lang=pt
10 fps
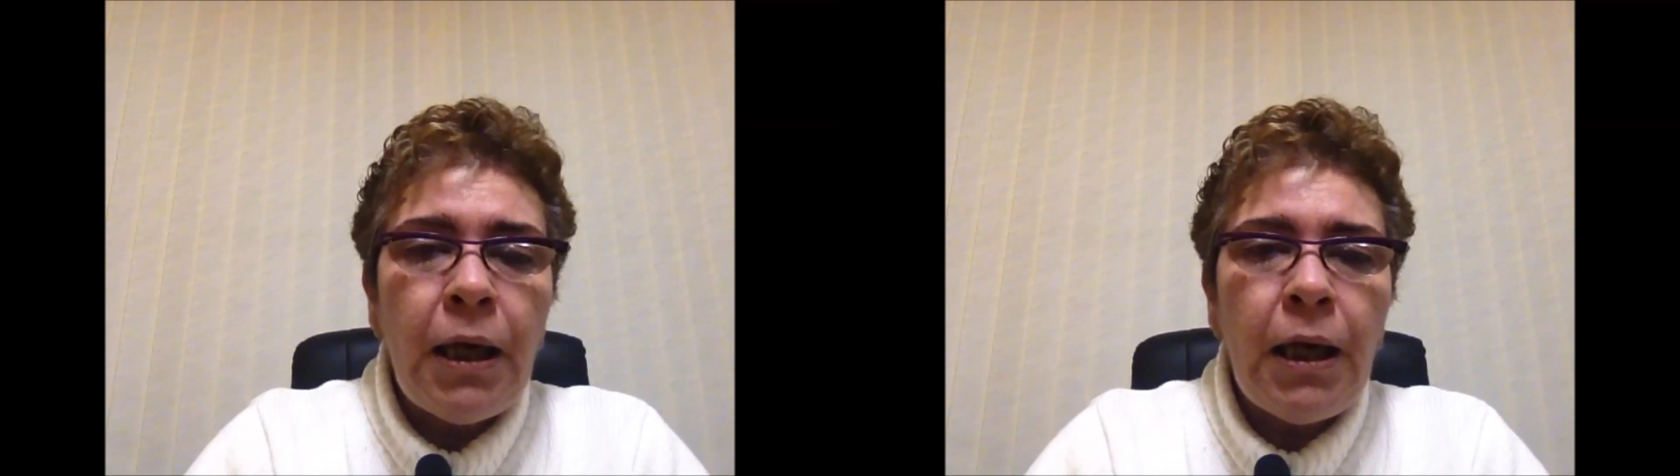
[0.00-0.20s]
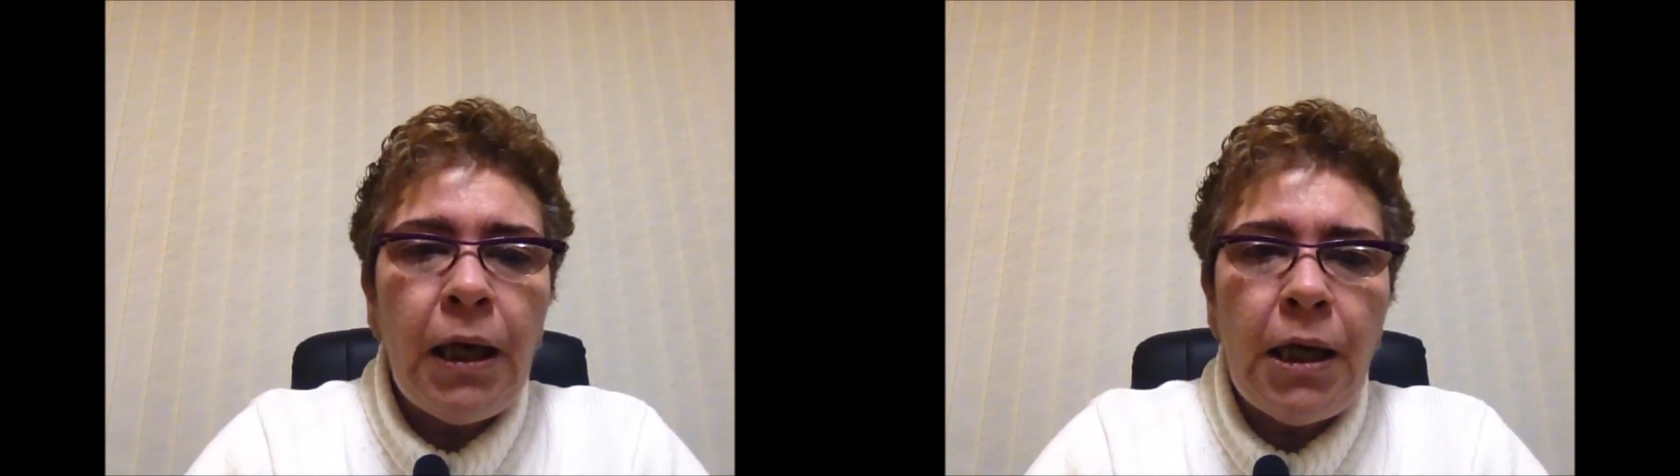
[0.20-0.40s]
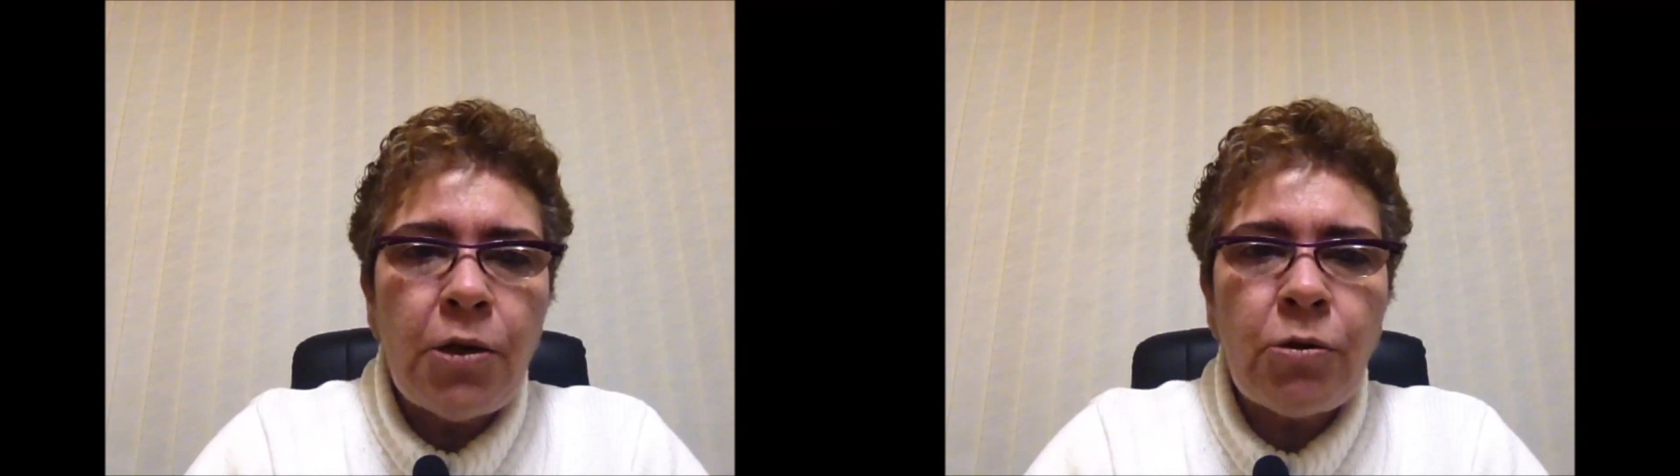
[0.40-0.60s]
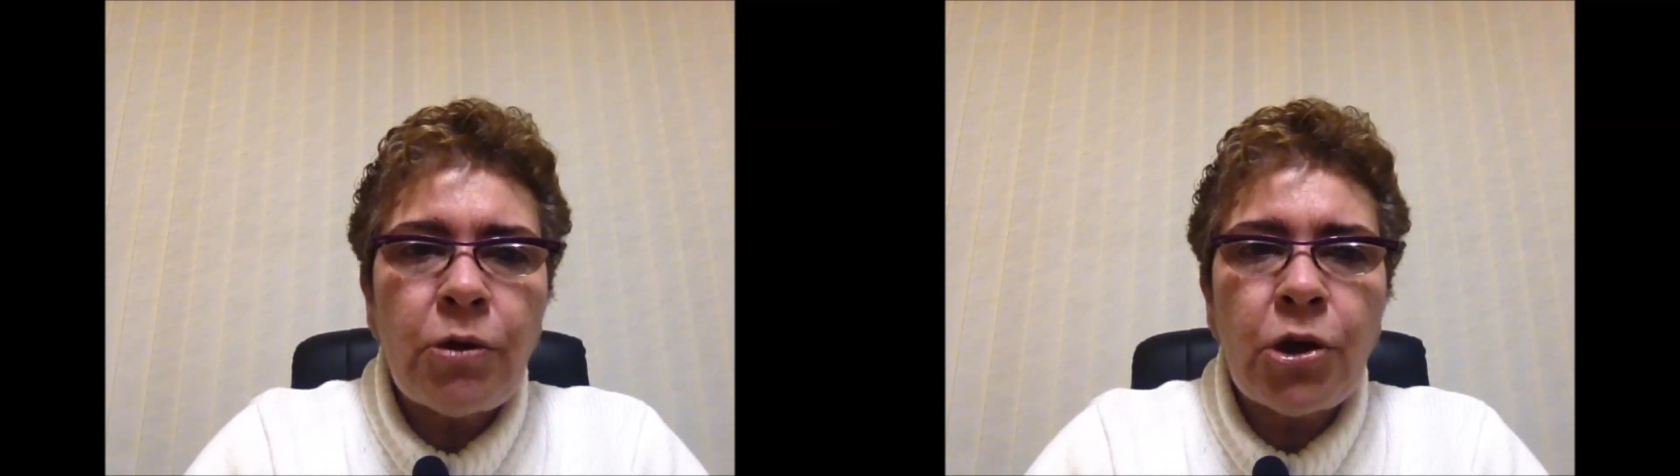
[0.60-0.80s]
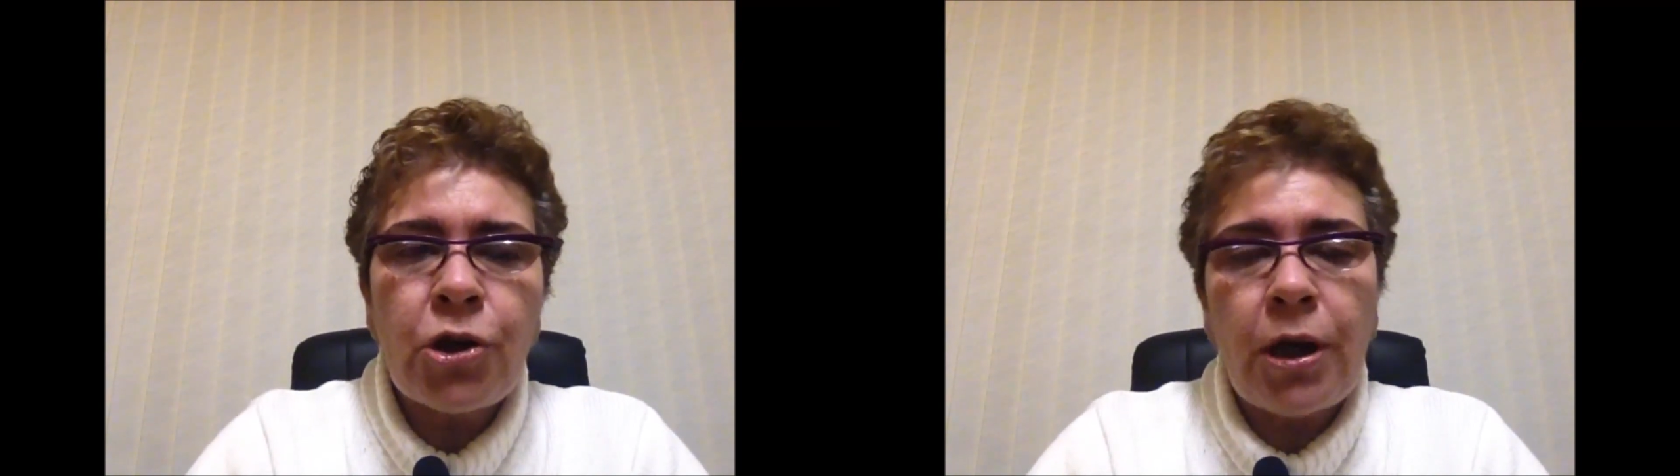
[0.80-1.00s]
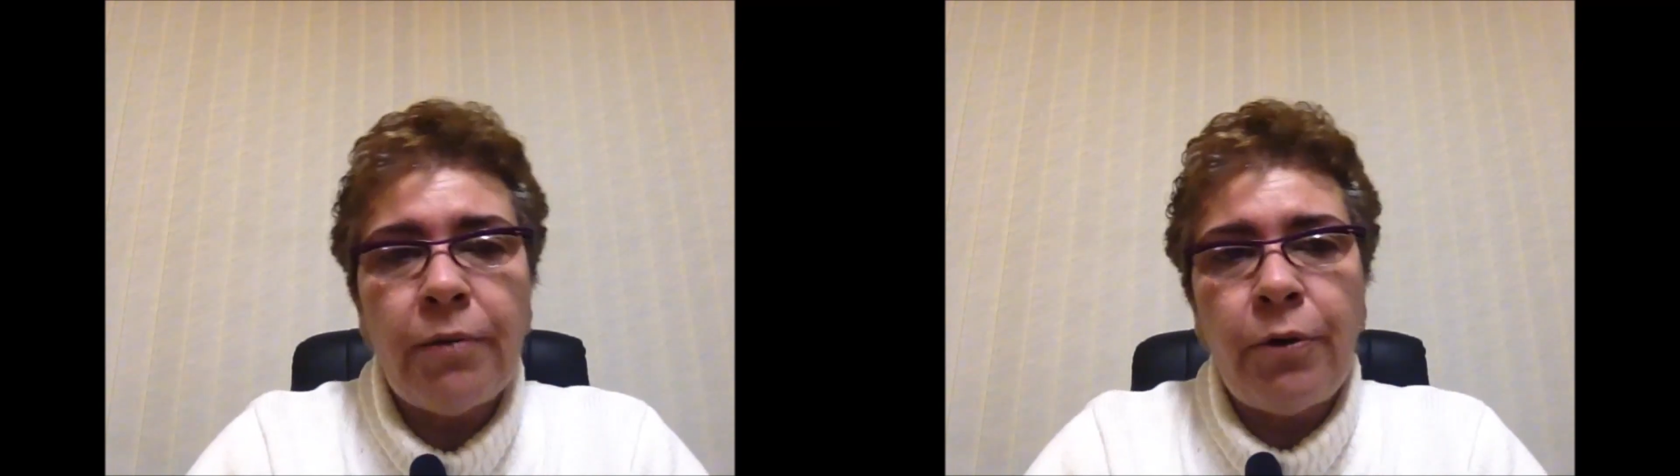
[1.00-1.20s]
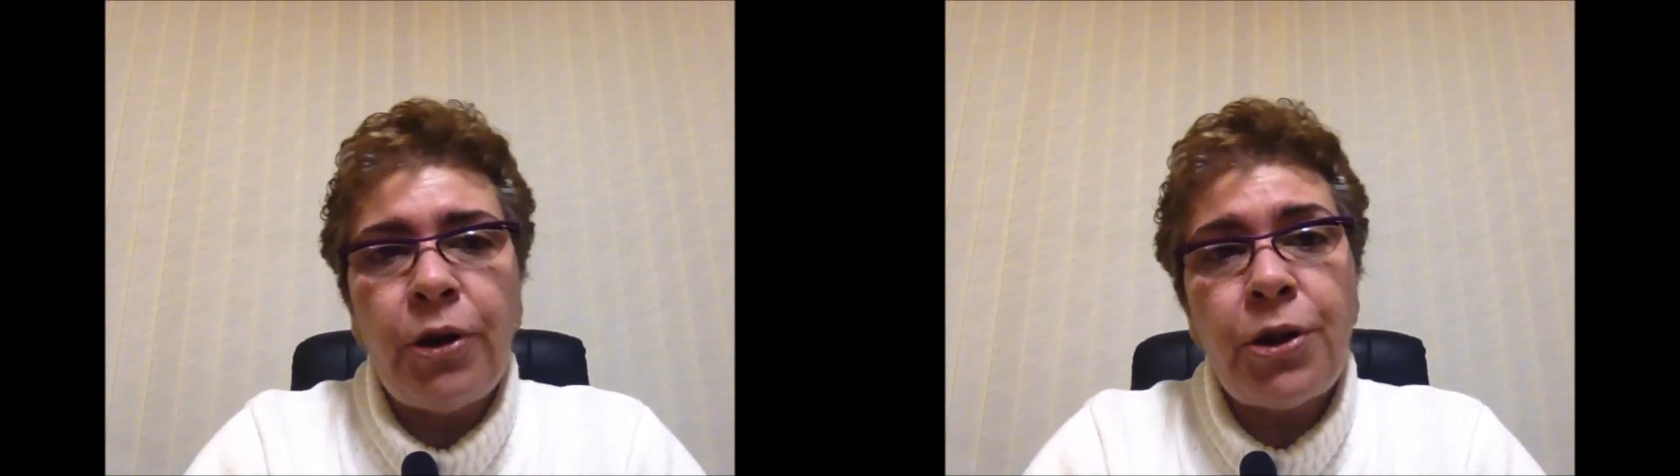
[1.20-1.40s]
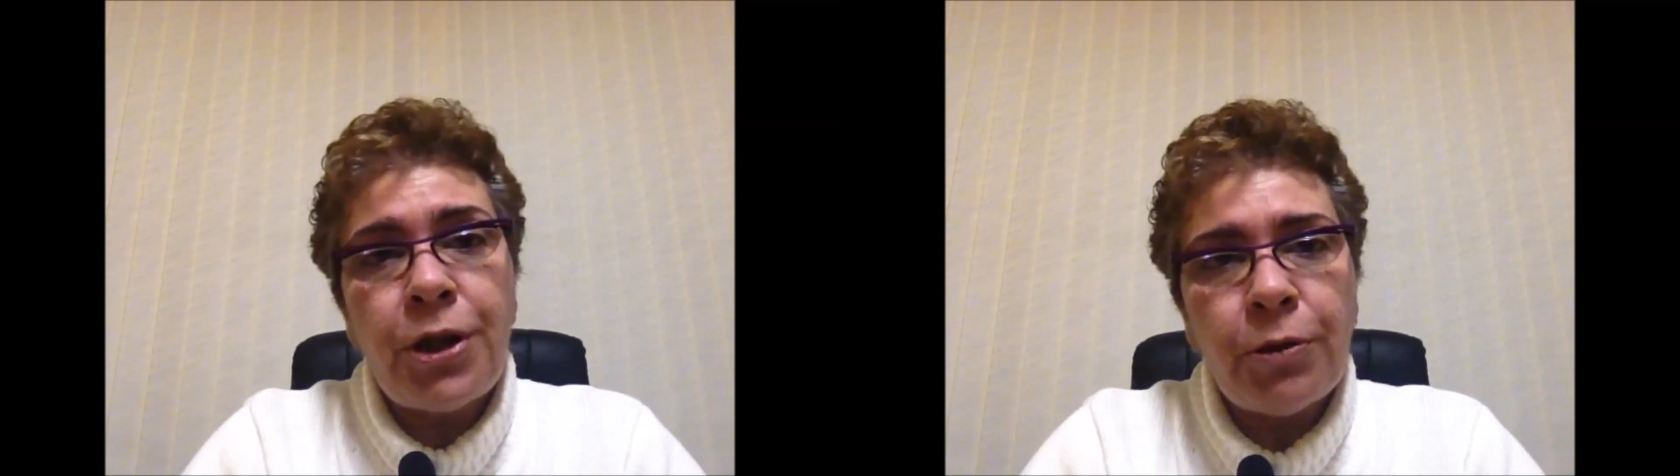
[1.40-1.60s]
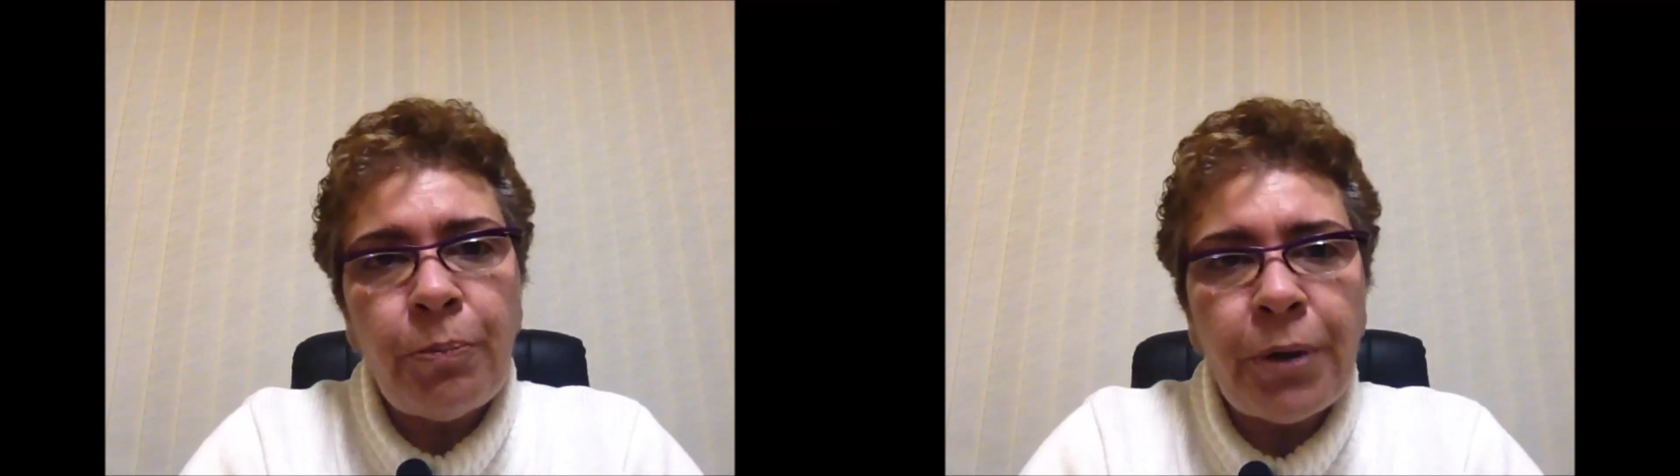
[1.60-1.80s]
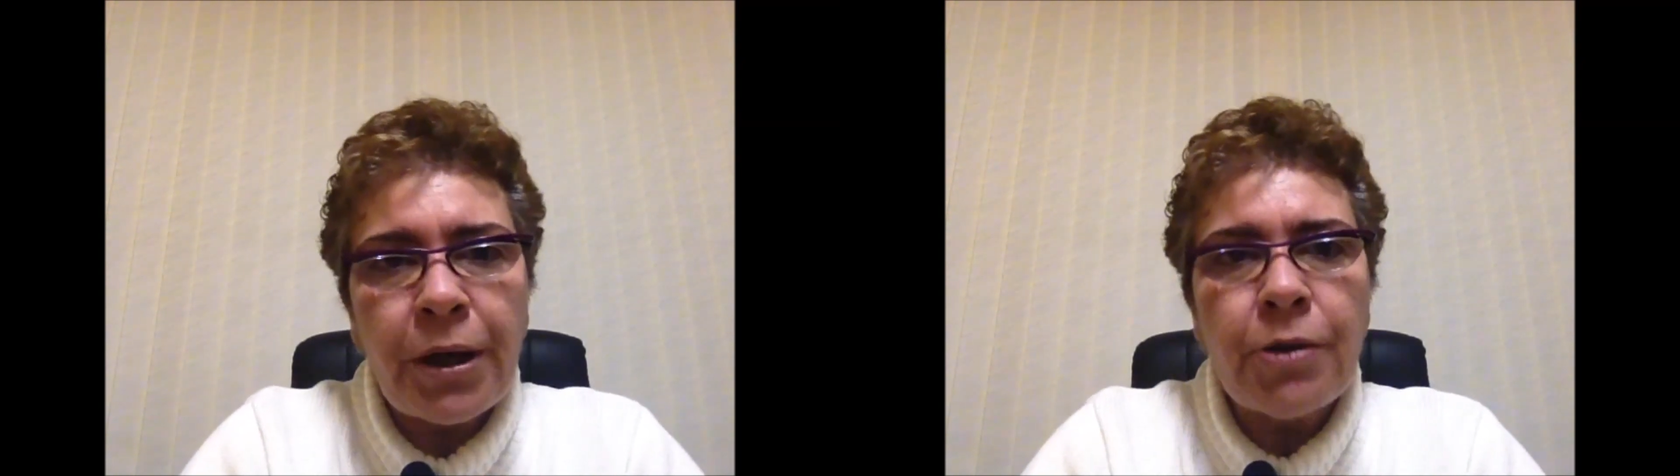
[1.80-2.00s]
e isso deixava o
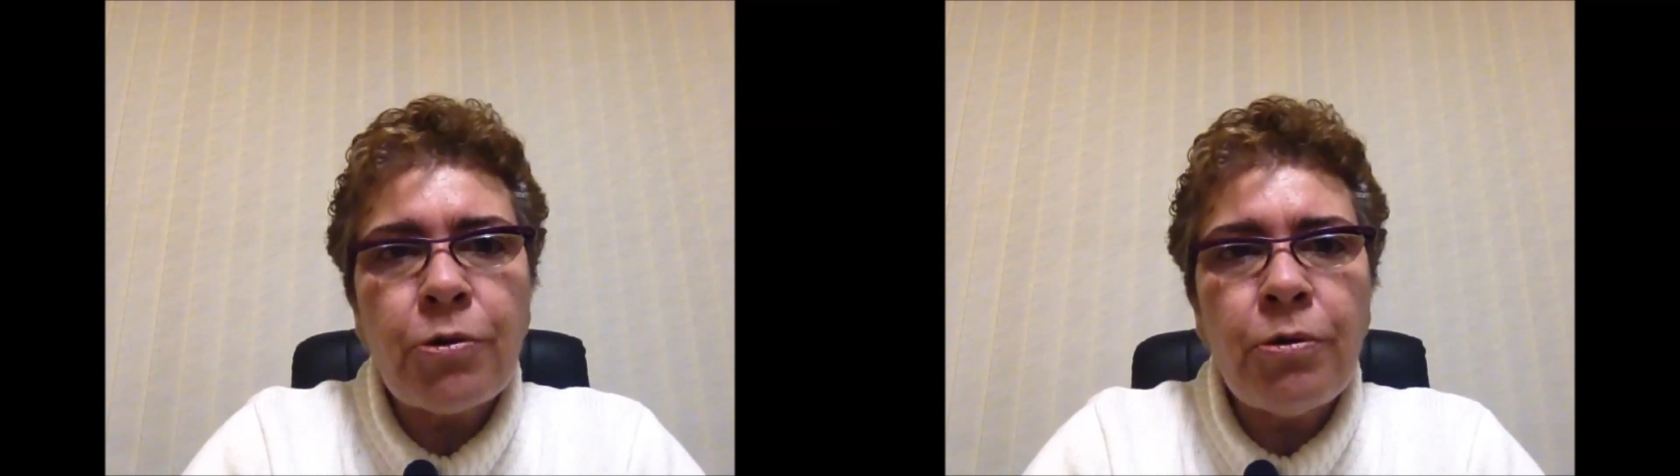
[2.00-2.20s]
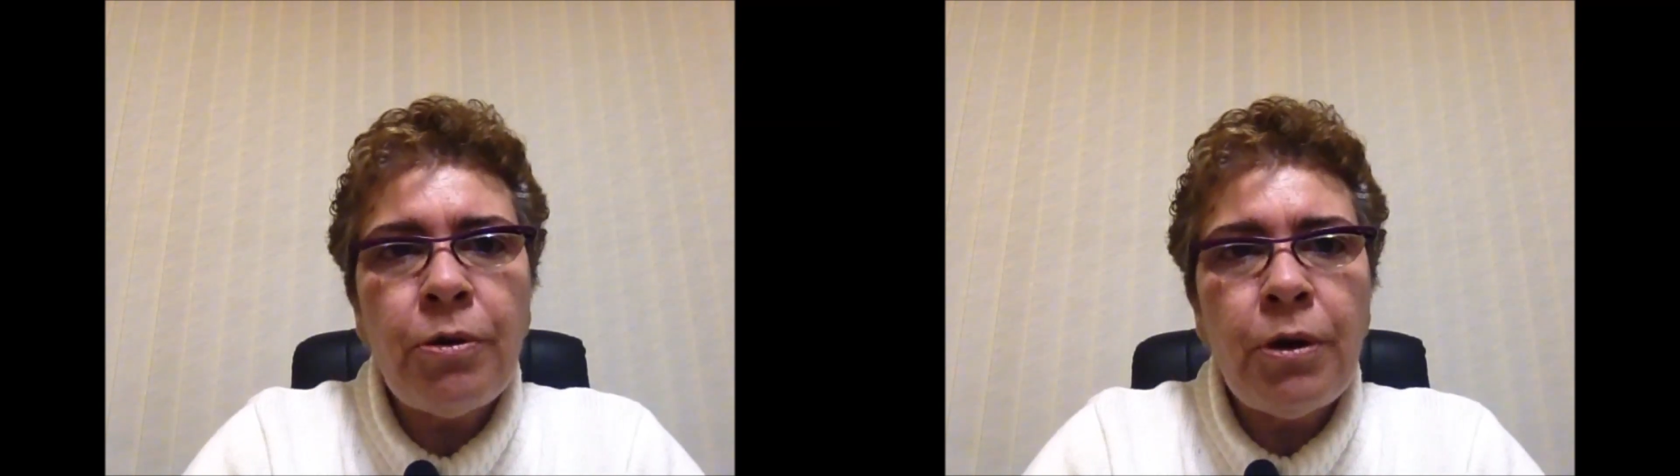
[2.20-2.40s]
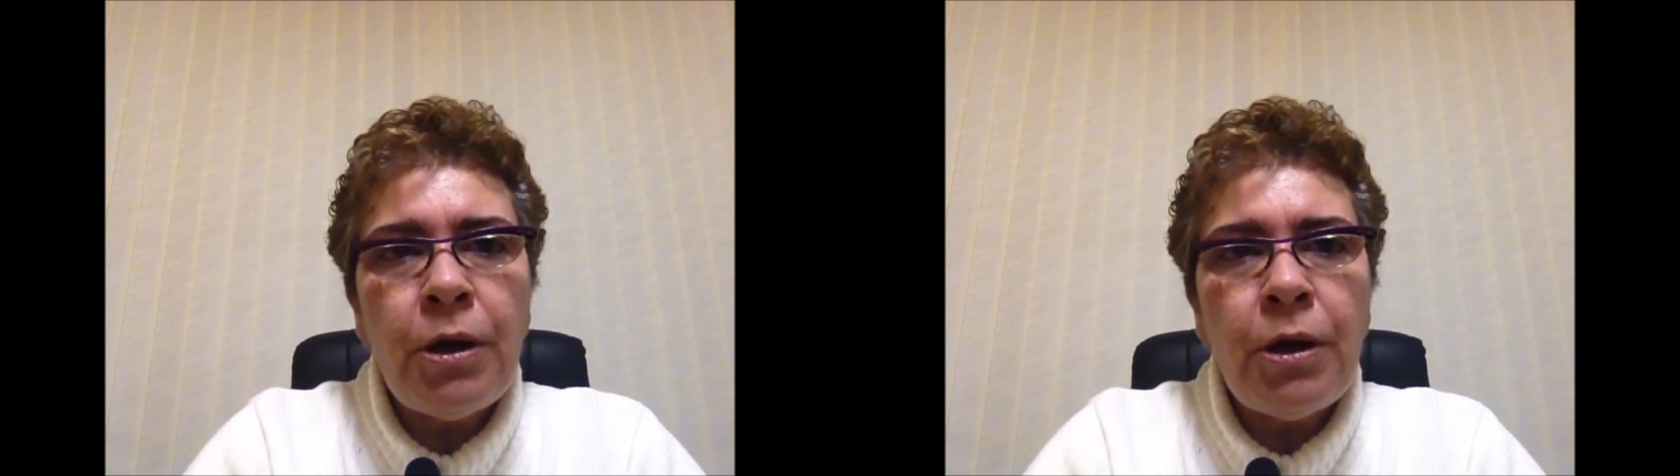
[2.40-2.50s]
intestino preso.